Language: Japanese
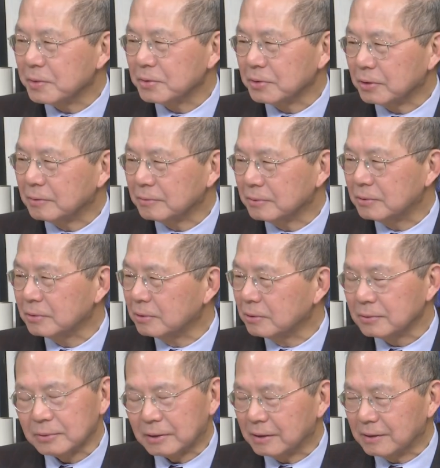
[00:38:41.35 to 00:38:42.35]
いますよ。中
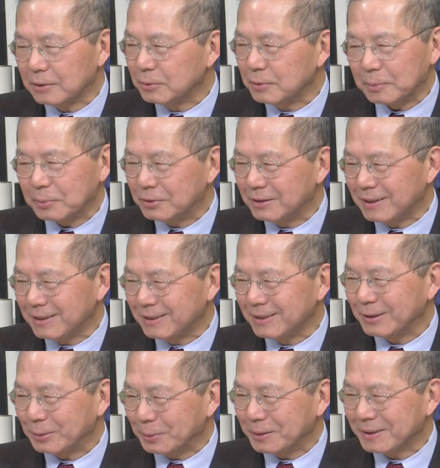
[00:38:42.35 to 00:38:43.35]
国と仲良く難
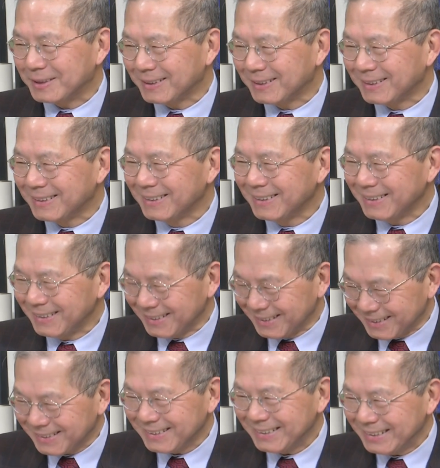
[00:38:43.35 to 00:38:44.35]
しいと思います。
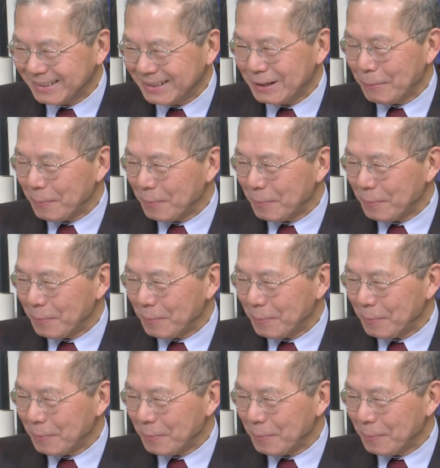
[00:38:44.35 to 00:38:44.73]
そう